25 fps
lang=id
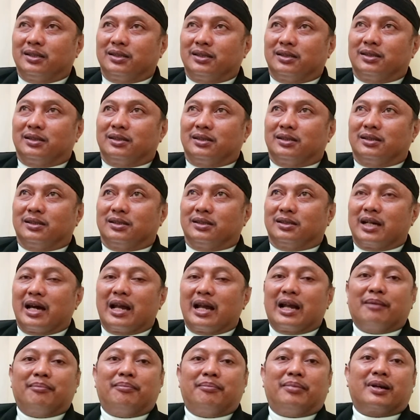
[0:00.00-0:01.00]
ngalah
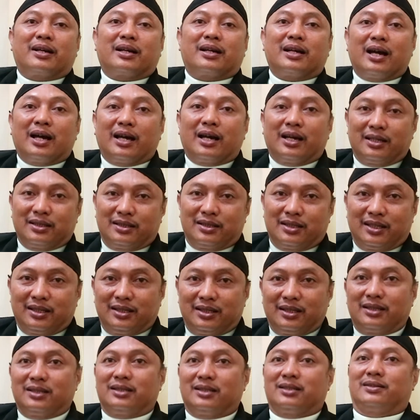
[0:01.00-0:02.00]
ngalap berkah
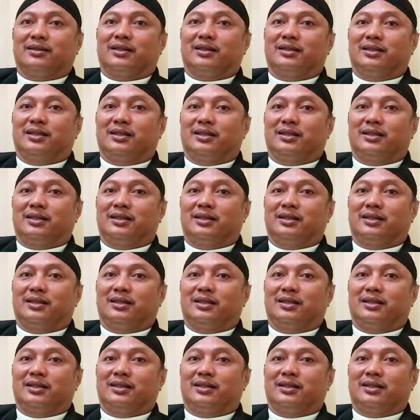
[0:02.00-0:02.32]
istilahnya gitu kan.